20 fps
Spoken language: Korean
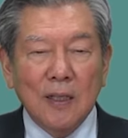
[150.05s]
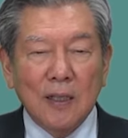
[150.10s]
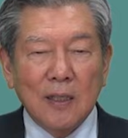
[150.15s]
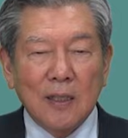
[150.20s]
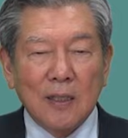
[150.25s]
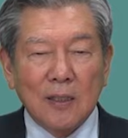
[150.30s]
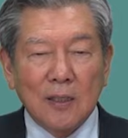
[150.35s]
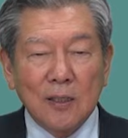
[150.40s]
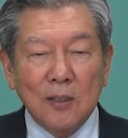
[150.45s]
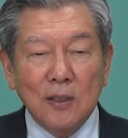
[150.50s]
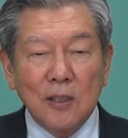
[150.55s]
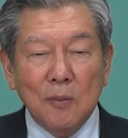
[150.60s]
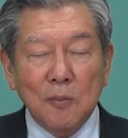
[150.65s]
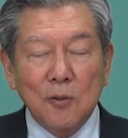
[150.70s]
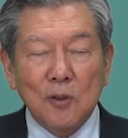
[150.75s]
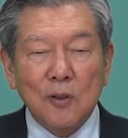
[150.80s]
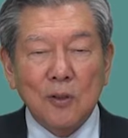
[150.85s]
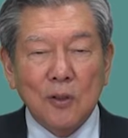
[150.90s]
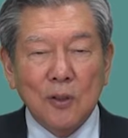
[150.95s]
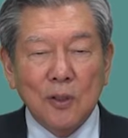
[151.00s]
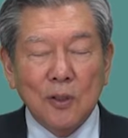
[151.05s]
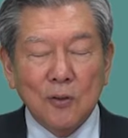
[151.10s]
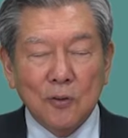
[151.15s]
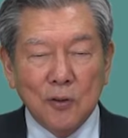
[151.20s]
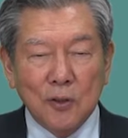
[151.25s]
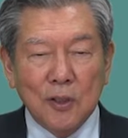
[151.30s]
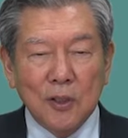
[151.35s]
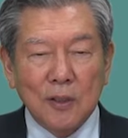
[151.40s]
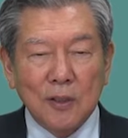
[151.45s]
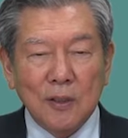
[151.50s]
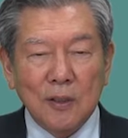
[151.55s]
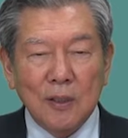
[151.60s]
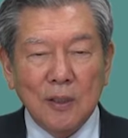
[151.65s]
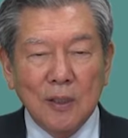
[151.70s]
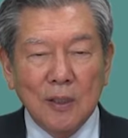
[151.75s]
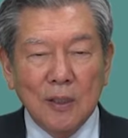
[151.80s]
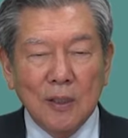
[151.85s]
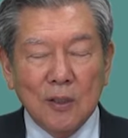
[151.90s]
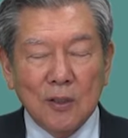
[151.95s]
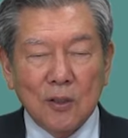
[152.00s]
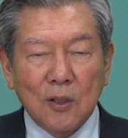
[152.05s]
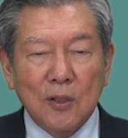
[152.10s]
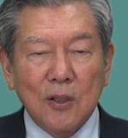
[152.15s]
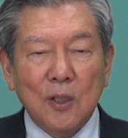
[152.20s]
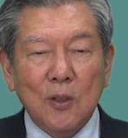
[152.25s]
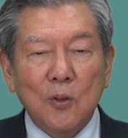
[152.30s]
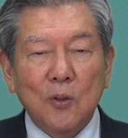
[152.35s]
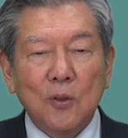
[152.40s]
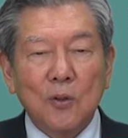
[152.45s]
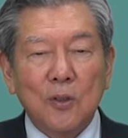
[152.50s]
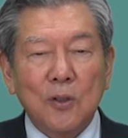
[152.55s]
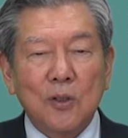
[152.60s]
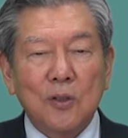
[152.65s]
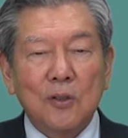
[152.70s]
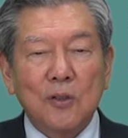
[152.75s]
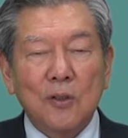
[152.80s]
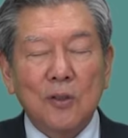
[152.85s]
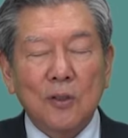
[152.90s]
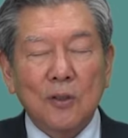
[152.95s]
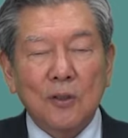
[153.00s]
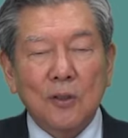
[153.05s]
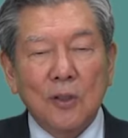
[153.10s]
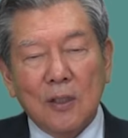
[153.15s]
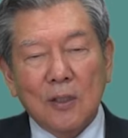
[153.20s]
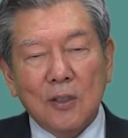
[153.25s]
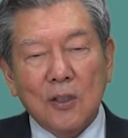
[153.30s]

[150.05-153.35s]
예, 큰 힘을 주신 저한테 용기를 주는